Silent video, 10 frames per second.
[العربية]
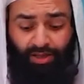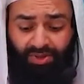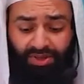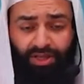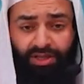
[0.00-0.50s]

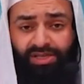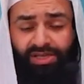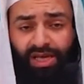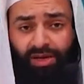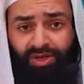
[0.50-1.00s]
مثل
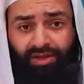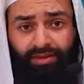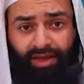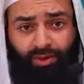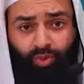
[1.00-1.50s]
صيام
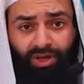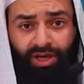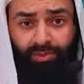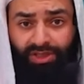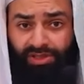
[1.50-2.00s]
الاثنين
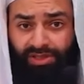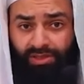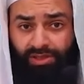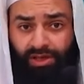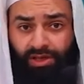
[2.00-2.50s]

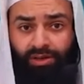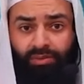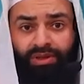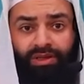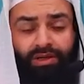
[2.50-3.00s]
والخميس
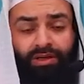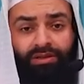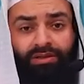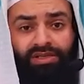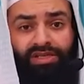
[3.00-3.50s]
مثل
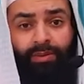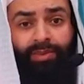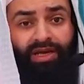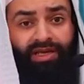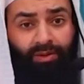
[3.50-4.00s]

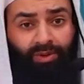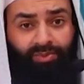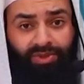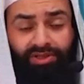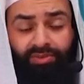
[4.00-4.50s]
صيام الأيام
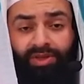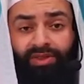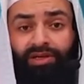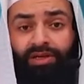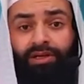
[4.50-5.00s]
البيض
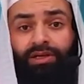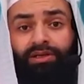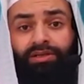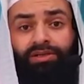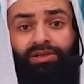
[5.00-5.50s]
مثل
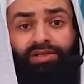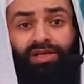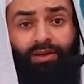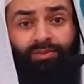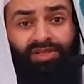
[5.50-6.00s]
صيام